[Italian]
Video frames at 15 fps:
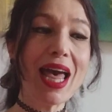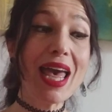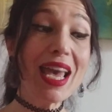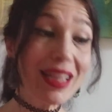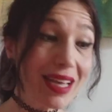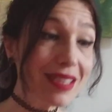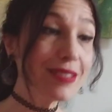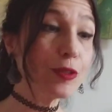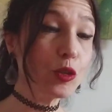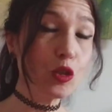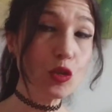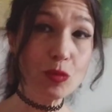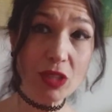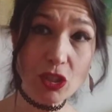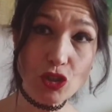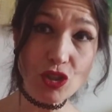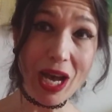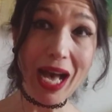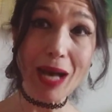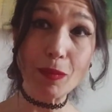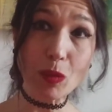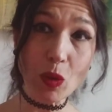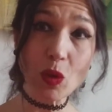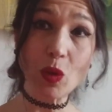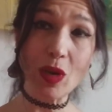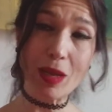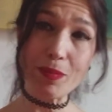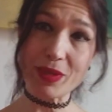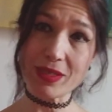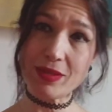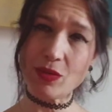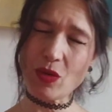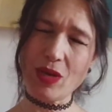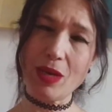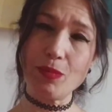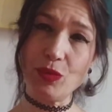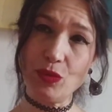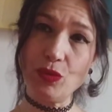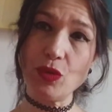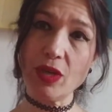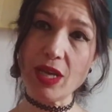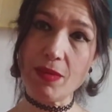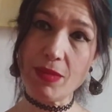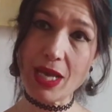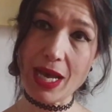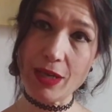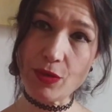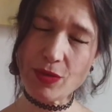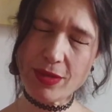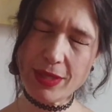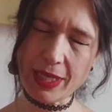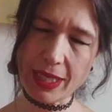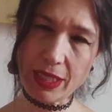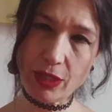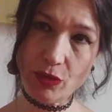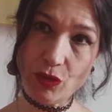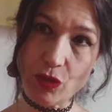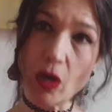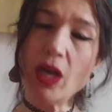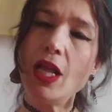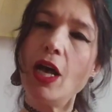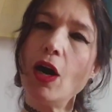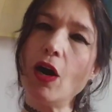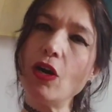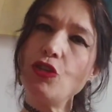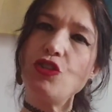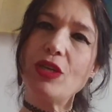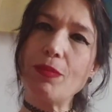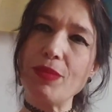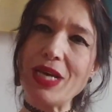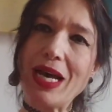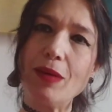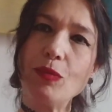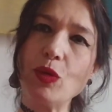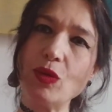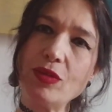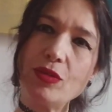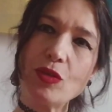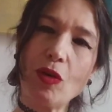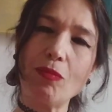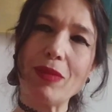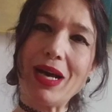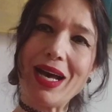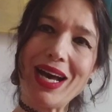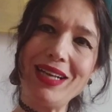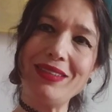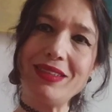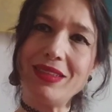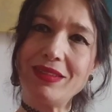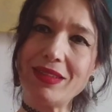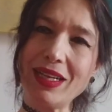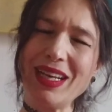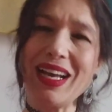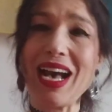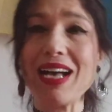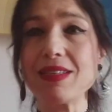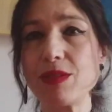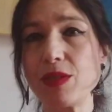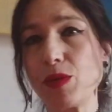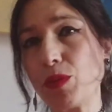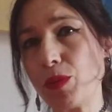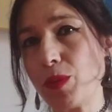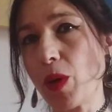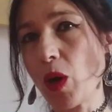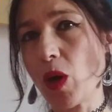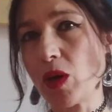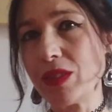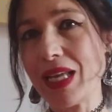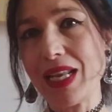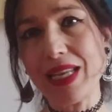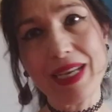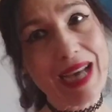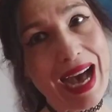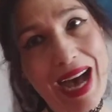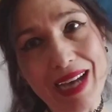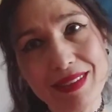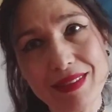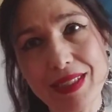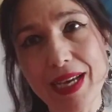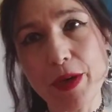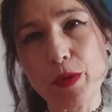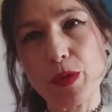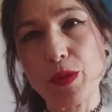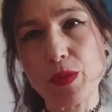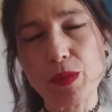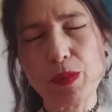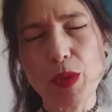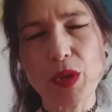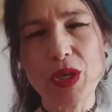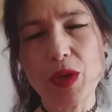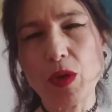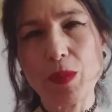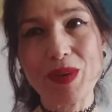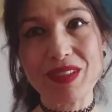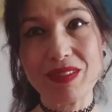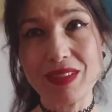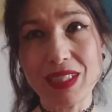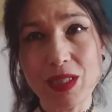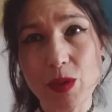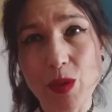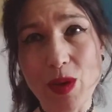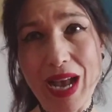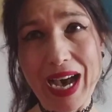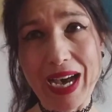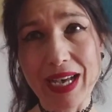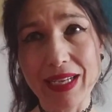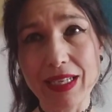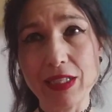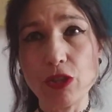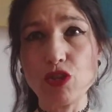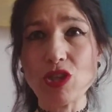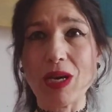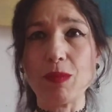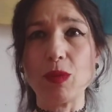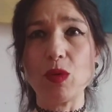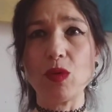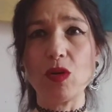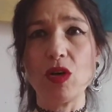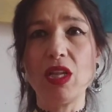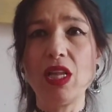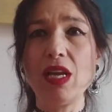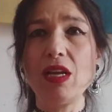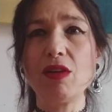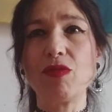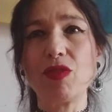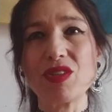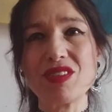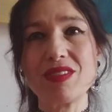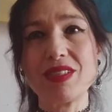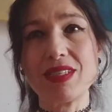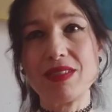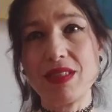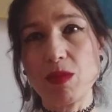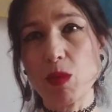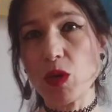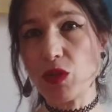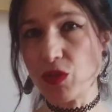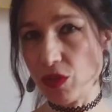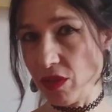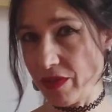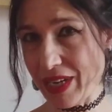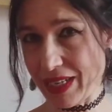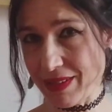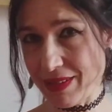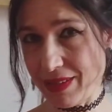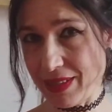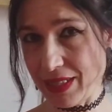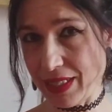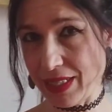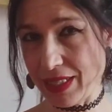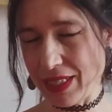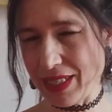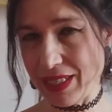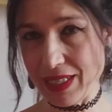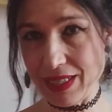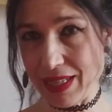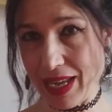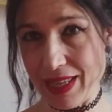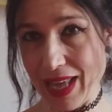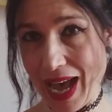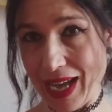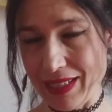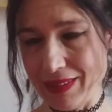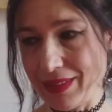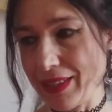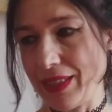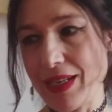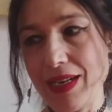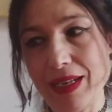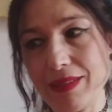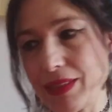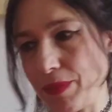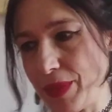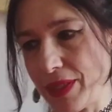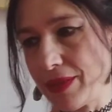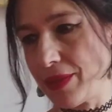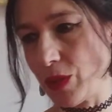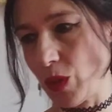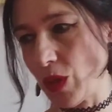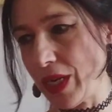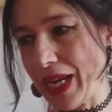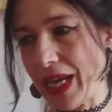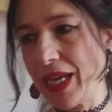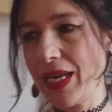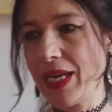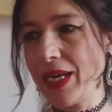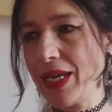E adesso cominciamo con le persone appunto che mi hanno scritto. Oggi abbiamo insomma altri tre casi un po' delicati, ecco, un pochino particolari, diciamo forse sì molto diversi dagli altri, dalle altre persone,